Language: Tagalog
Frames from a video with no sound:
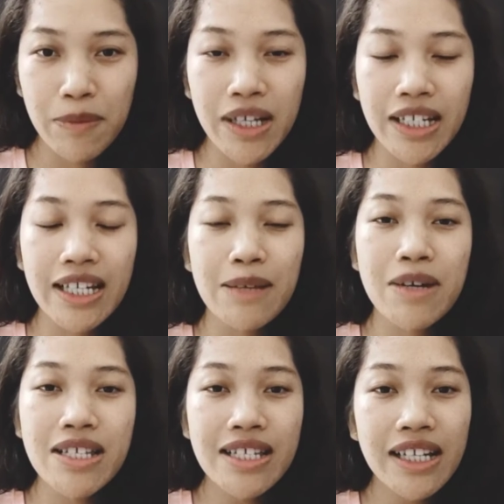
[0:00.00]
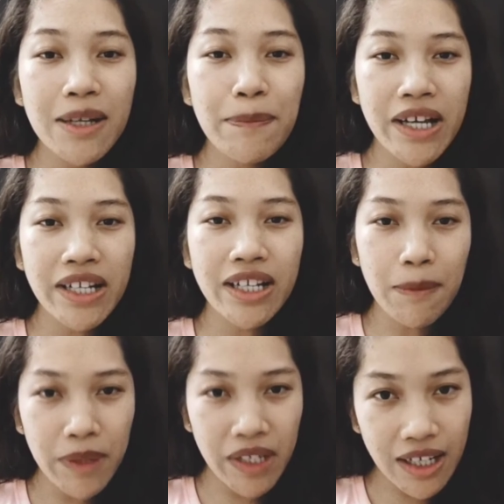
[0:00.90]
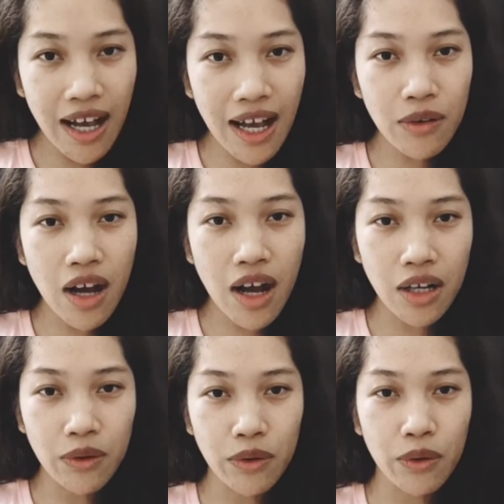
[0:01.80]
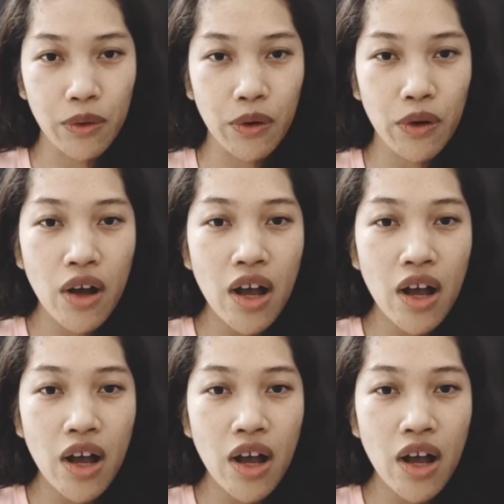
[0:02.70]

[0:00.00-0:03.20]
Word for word: Bali, lima sila ng product na pinaghalo-halo ko